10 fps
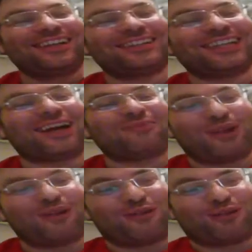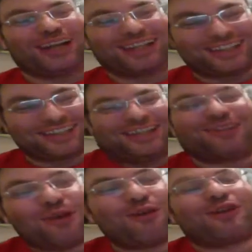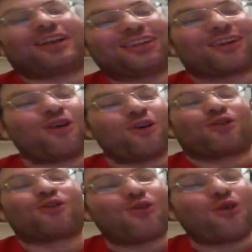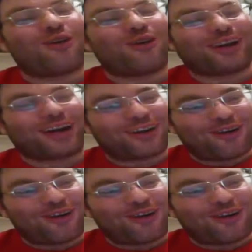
Ce l'abbiamo fatta, ce l'abbiamo fatta col cuore,